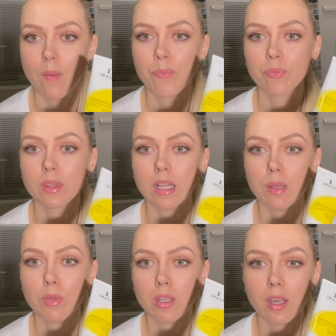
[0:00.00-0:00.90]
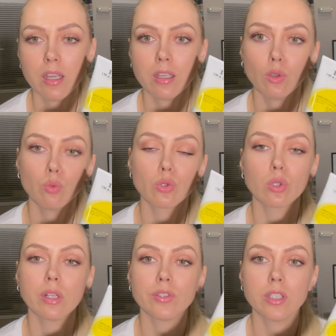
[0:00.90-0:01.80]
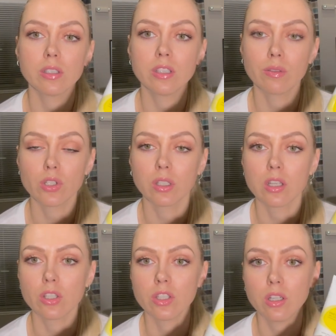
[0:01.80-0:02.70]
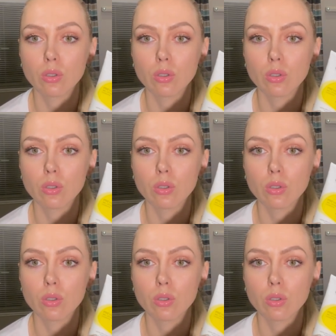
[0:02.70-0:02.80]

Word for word: для меня, и я думаю, что для всех девочек, даже тех,